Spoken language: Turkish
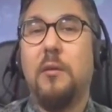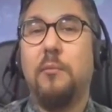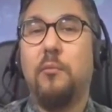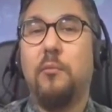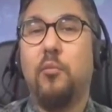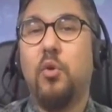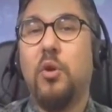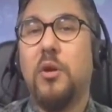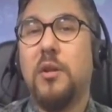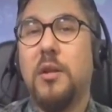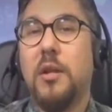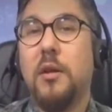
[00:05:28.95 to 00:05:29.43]

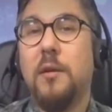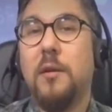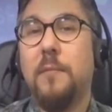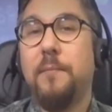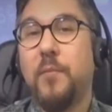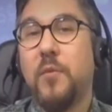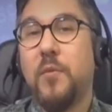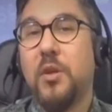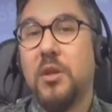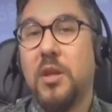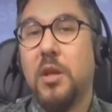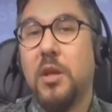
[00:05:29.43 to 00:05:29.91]

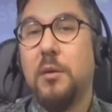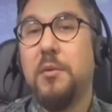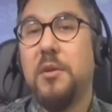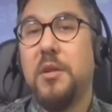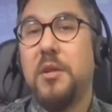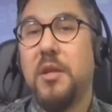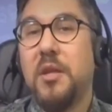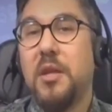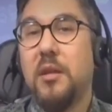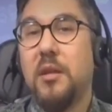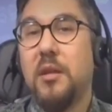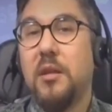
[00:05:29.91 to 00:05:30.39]
burada
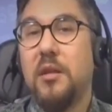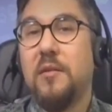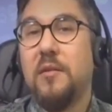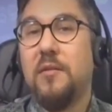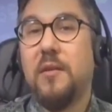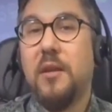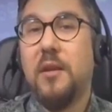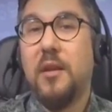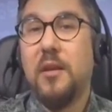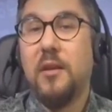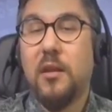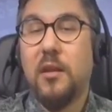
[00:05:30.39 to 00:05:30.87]
tabii ki
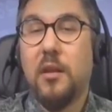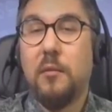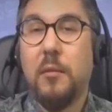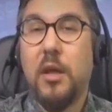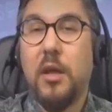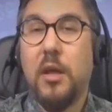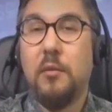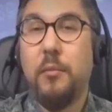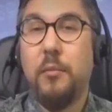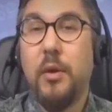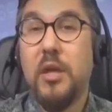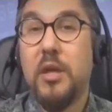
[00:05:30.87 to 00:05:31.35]
ister
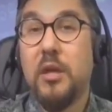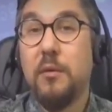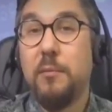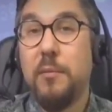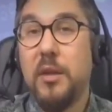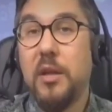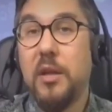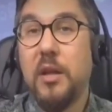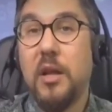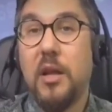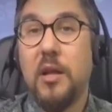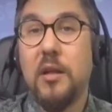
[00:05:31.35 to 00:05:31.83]
istemez
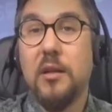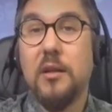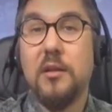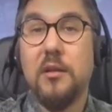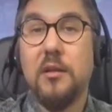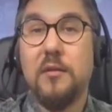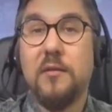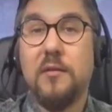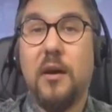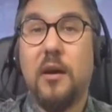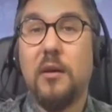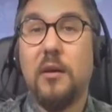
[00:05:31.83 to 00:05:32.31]
5000'in
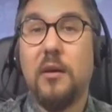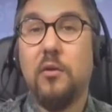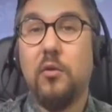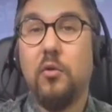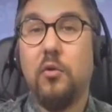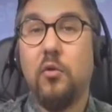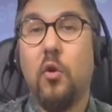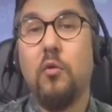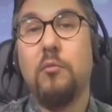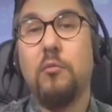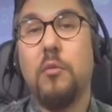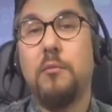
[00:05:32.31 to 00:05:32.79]
altına
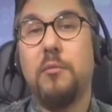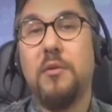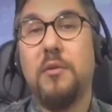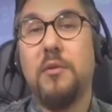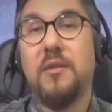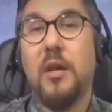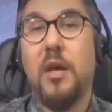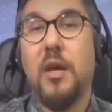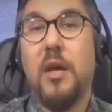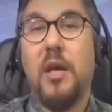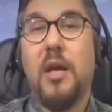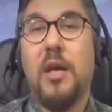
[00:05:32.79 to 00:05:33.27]
sarkıyor olmamız